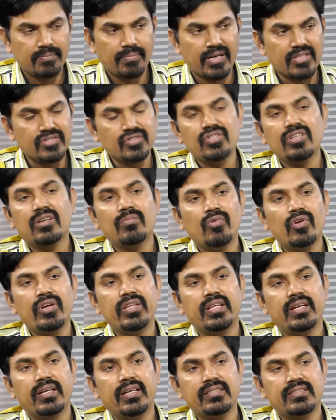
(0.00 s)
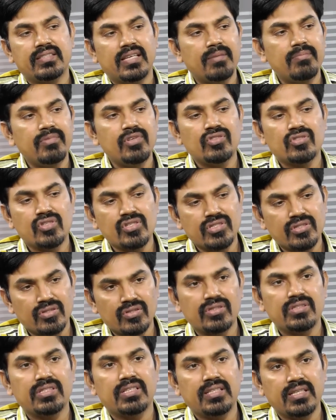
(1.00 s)
ఇది పాజిటివ్గా మూవ్ అయిందంటే సేమ్ న్యూస్ వచ్చిన
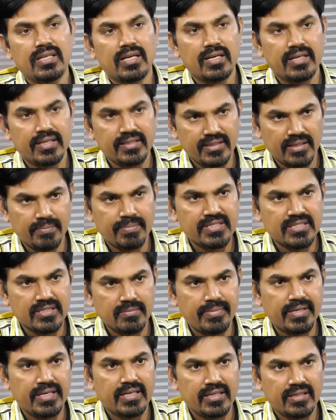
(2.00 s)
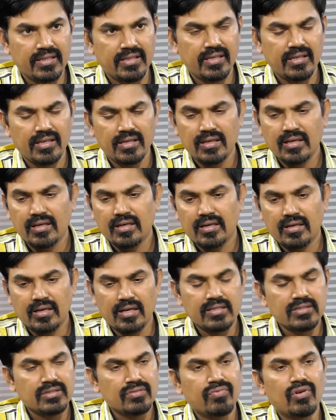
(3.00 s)
రోజు అది ఆల్రెడీ త్రీ పర్సెంట్ పెరిగింది
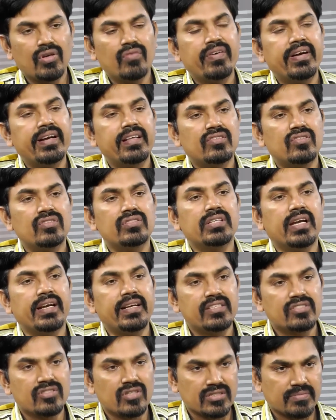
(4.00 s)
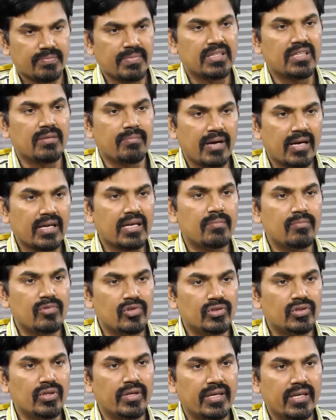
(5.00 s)
లాస్ట్ ఫోర్ ఫైవ్ డేస్ నుంచి ఐటీ స్టాక్స్ మొత్తం బాగా మూవ్
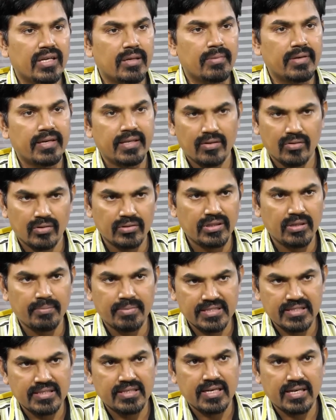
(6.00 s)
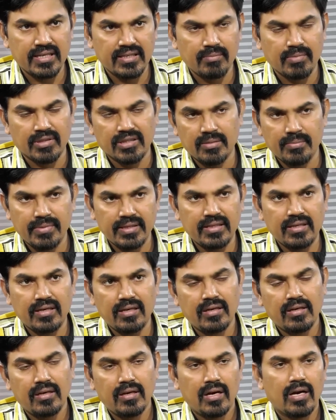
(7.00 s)
అవుతున్నాయి కాబట్టి ఇంకో త్రీ పర్సెంట్ అడిగింది మొత్తం మీద
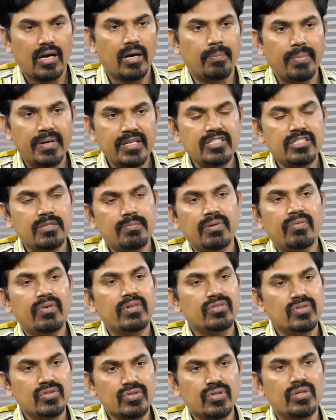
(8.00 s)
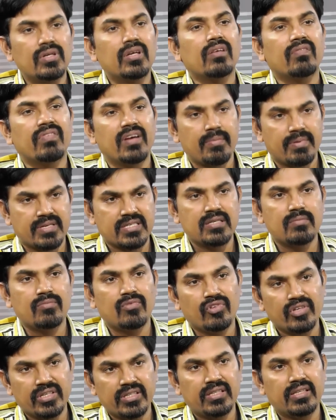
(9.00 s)
అప్పటి నుంచి ఇప్పటి వరకు చూసుకుంటే ఒక ఫైవ్ పర్సెంట్
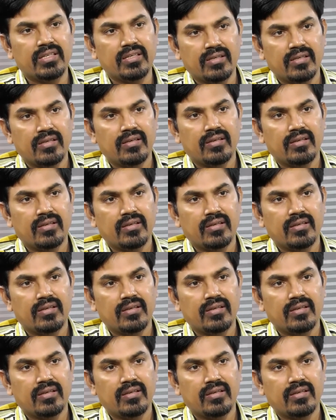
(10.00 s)
మూవ్ అయింది